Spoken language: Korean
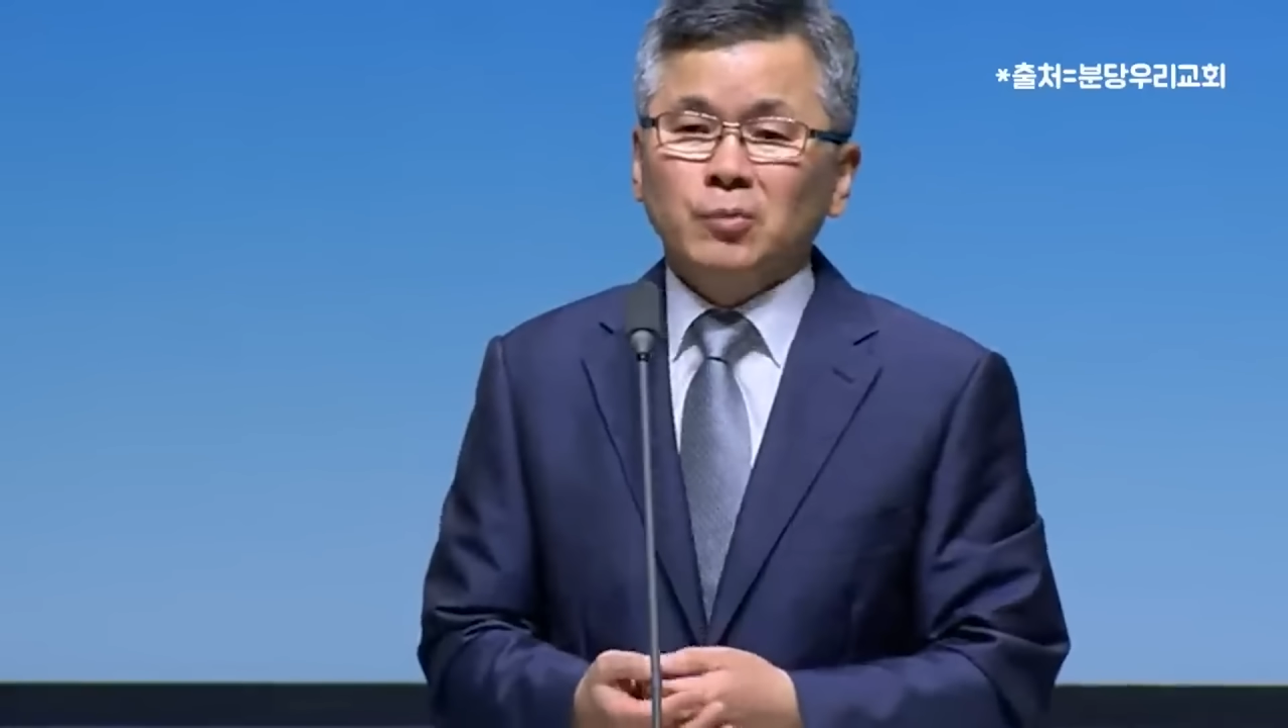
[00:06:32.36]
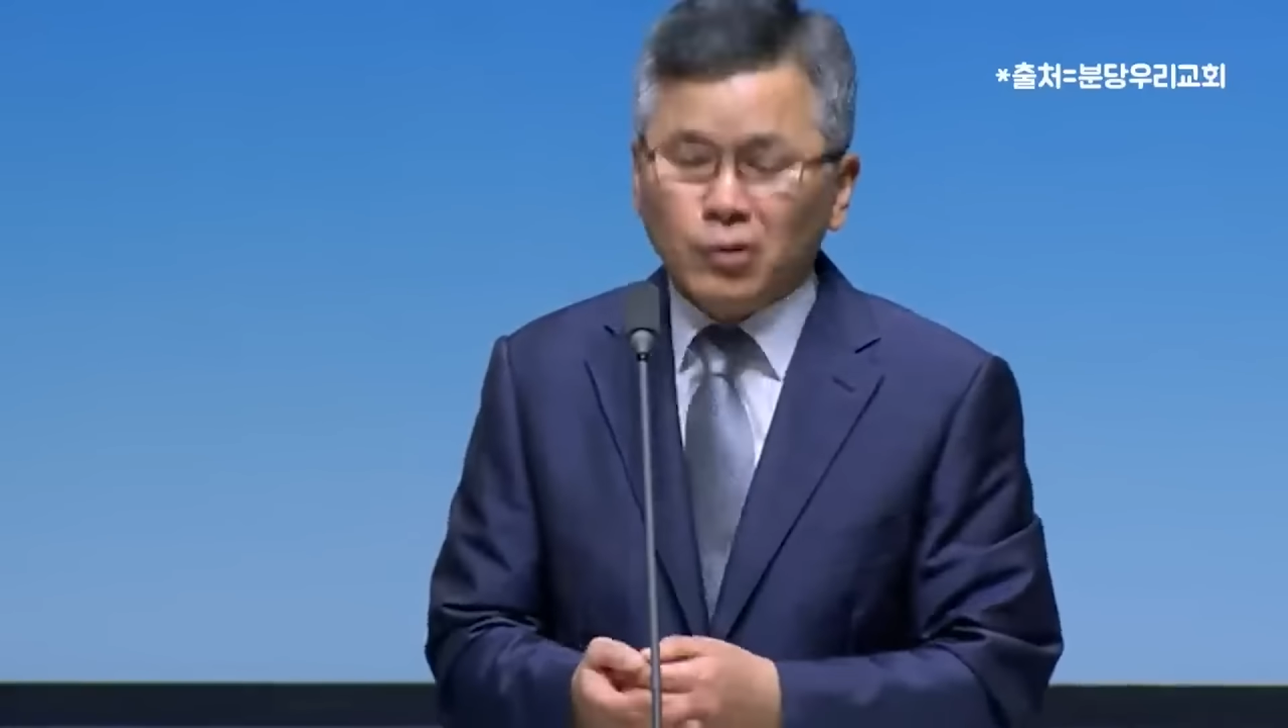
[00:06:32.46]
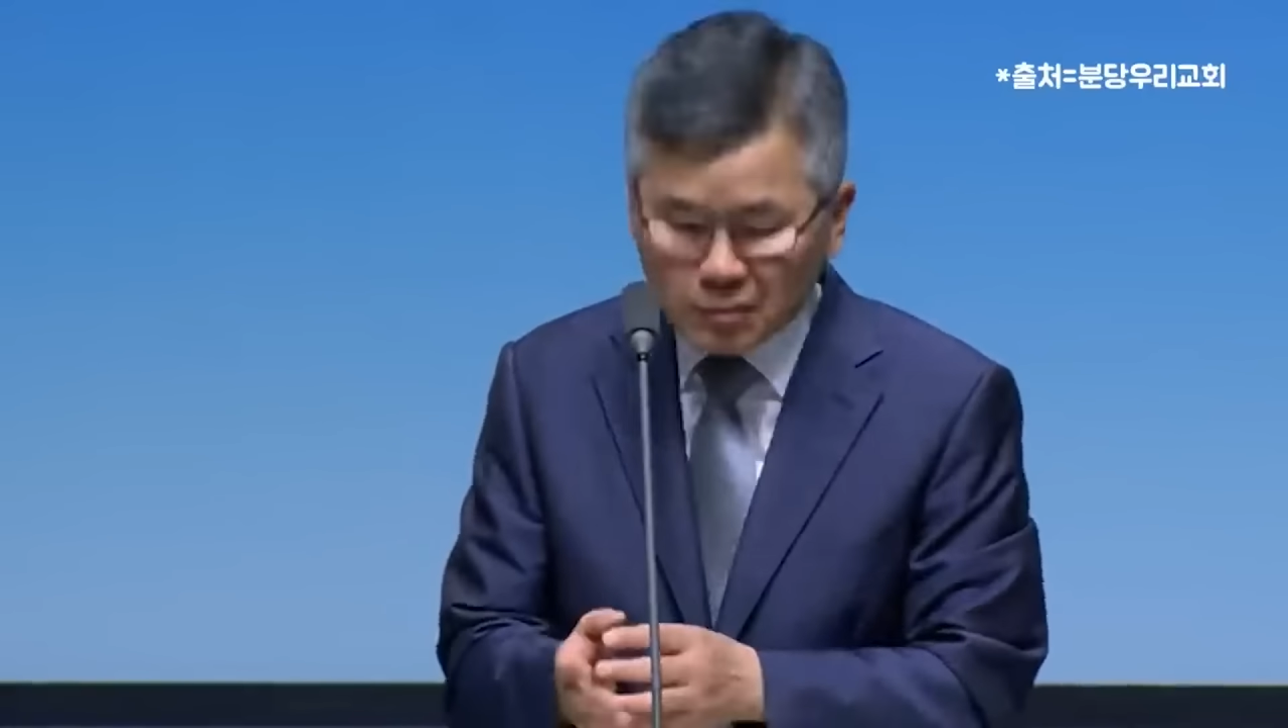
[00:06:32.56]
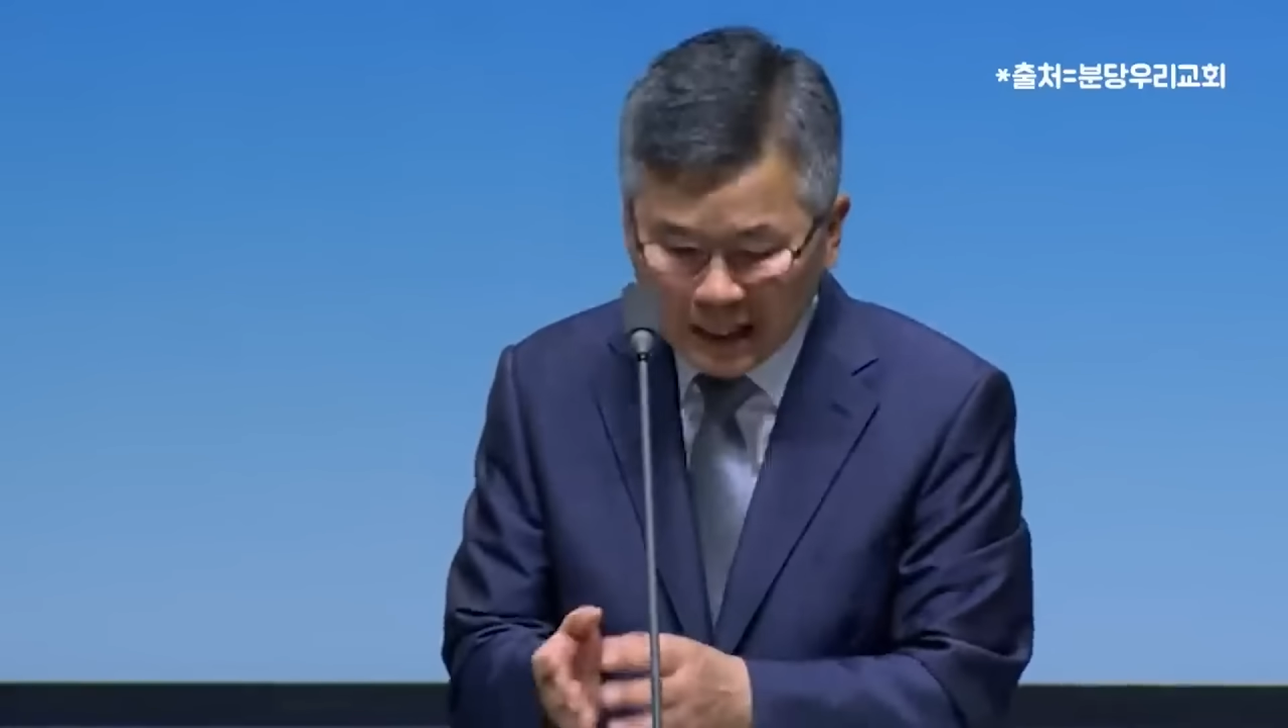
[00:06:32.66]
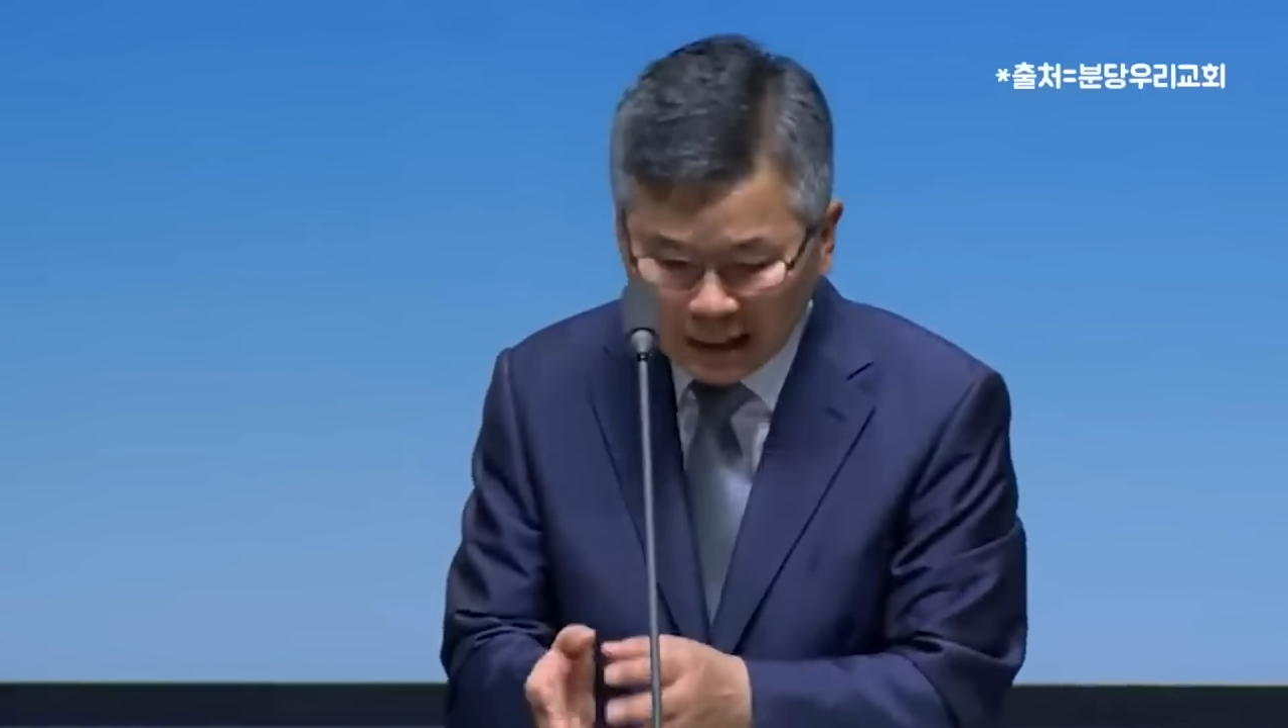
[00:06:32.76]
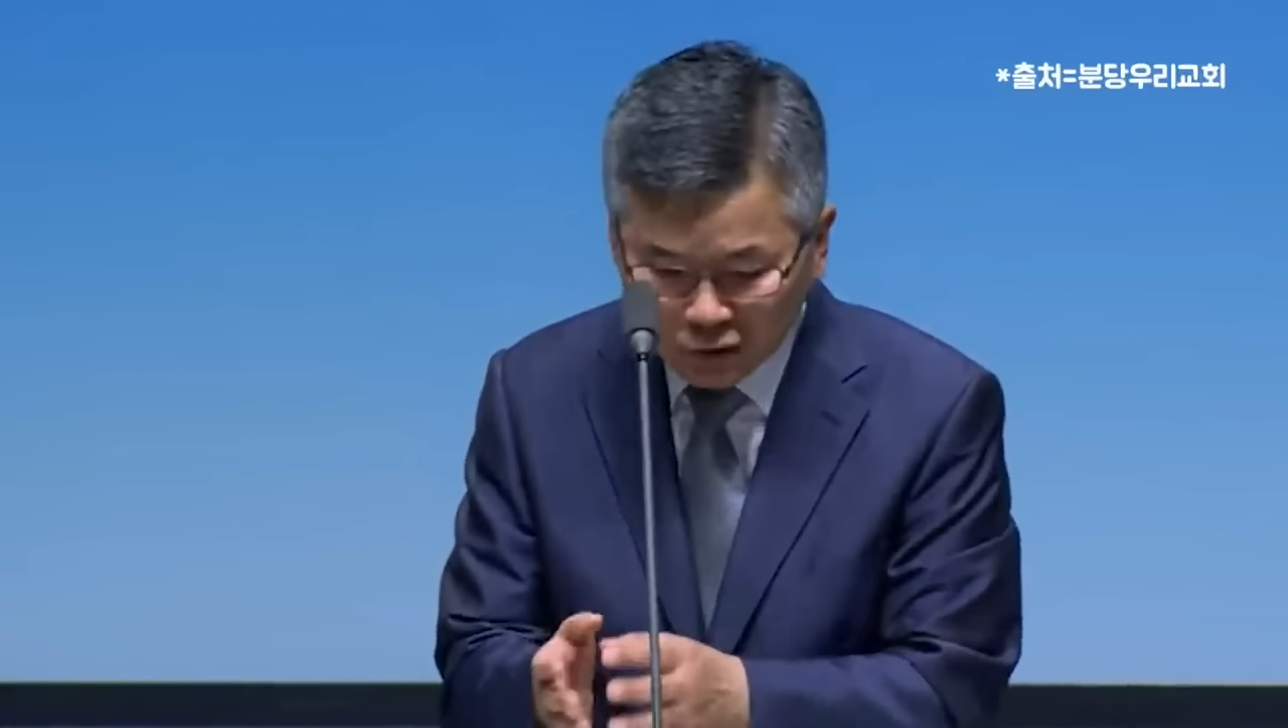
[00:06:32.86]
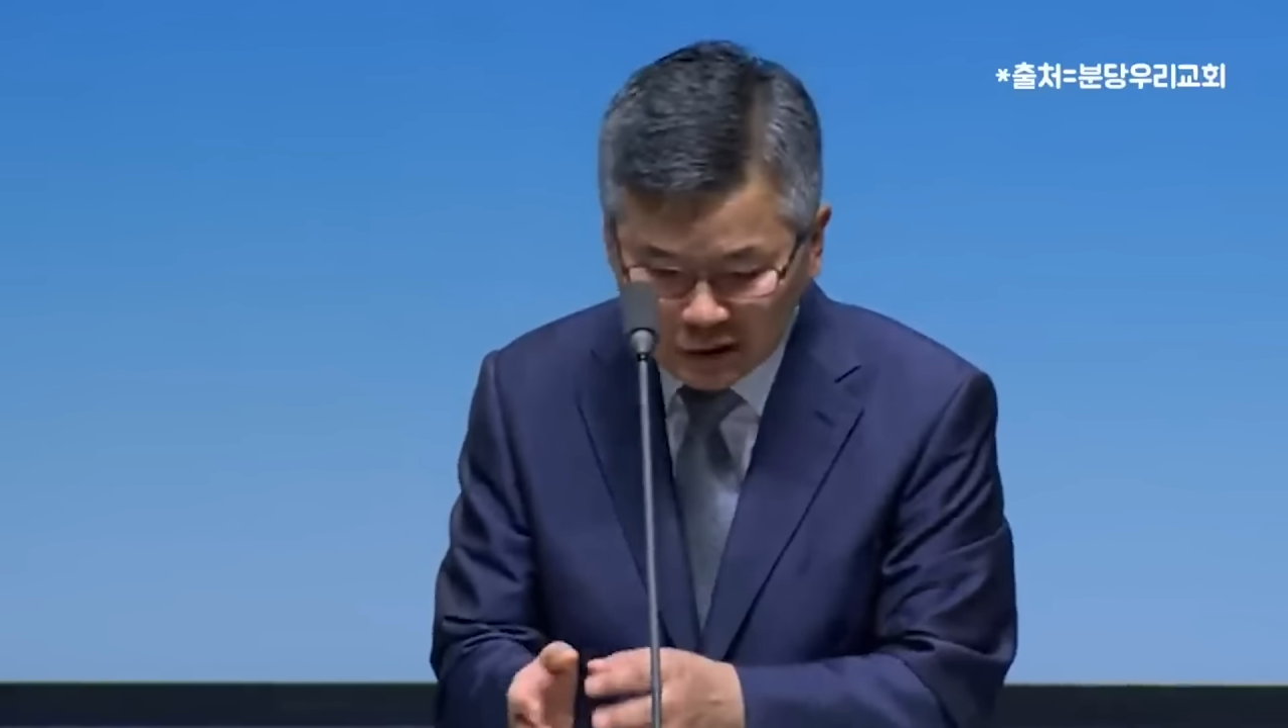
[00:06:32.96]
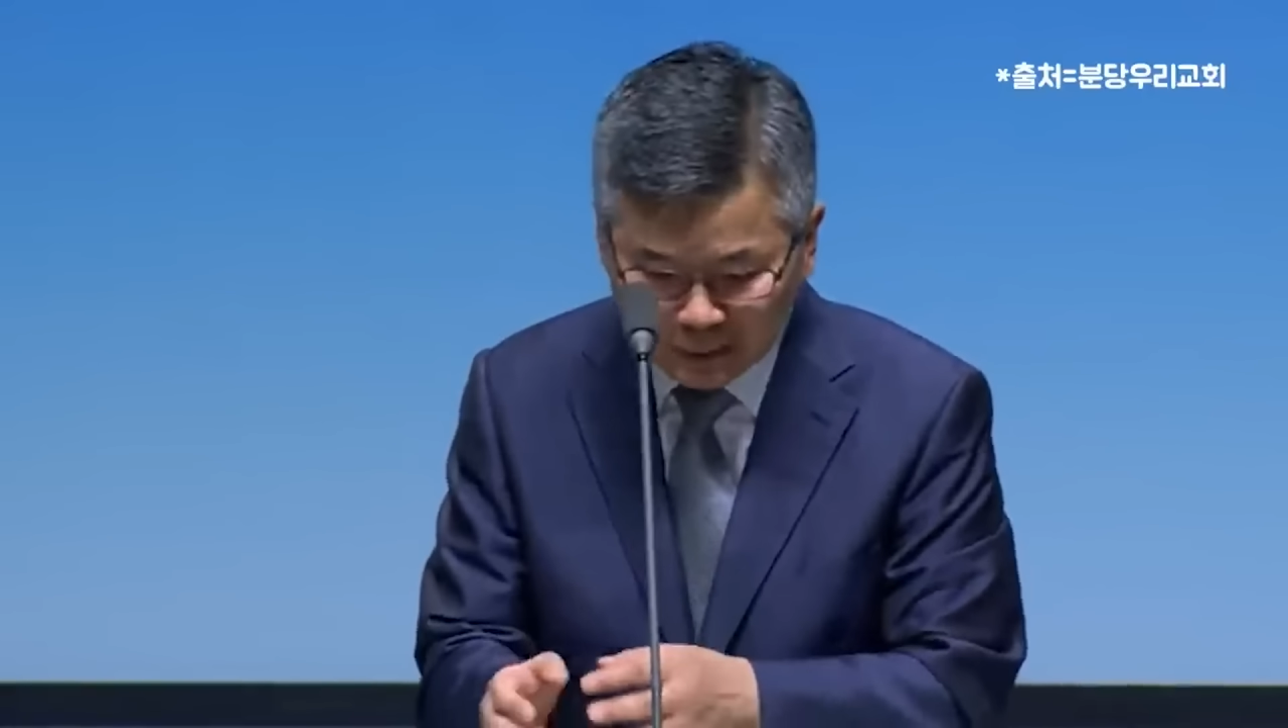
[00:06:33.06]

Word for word: 뭘 말하고